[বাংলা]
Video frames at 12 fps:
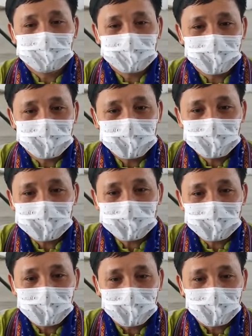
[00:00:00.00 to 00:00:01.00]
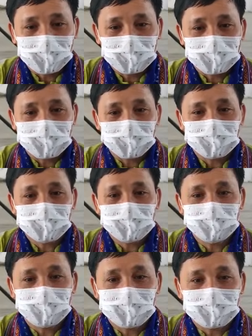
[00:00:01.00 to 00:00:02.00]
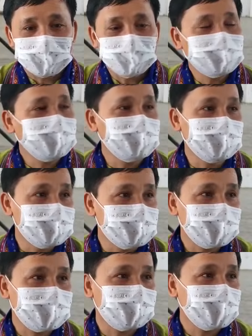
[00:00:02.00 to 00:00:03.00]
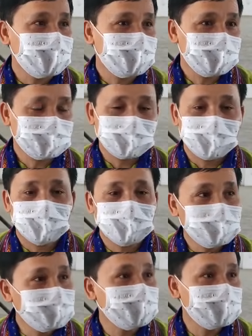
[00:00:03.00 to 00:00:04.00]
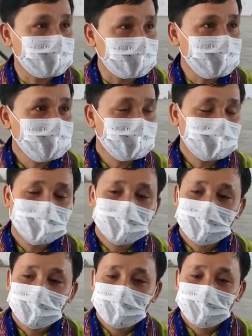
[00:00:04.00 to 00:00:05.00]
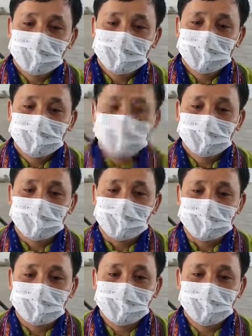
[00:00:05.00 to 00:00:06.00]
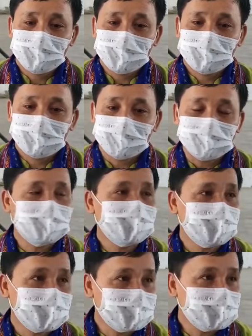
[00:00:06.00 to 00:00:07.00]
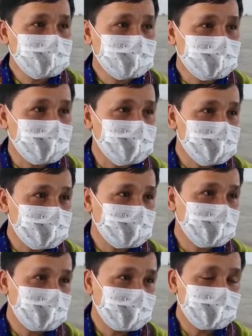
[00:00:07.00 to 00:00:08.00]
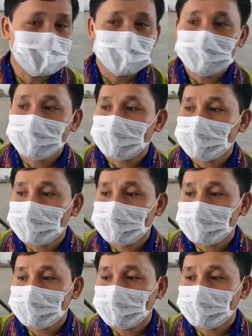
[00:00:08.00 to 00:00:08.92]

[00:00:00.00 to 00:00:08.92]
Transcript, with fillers: যে কোনো আক্রমণ বা রাজনৈতিক হিংসা আমরা তার নিন্দা জানাই কাজে এটা ঠিক না গণতন্ত্রে মানুষের অধিকার আছে যে কোনো